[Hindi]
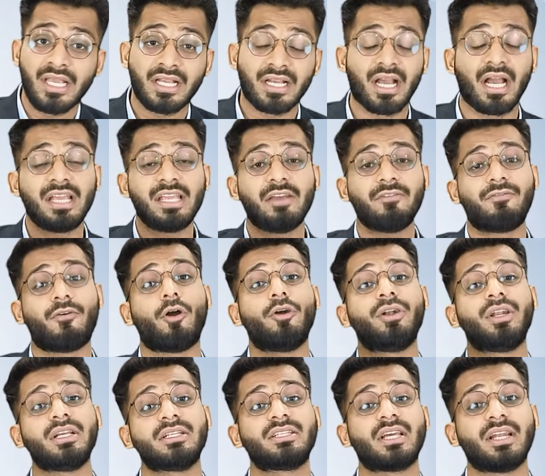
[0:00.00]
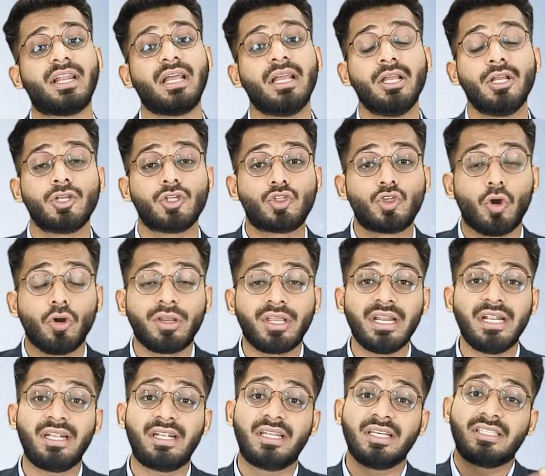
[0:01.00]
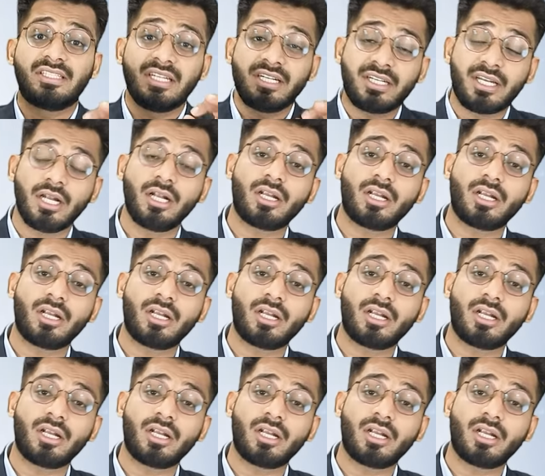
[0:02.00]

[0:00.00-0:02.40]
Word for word: का ये फाउंडेशन है जो कि डिजिटल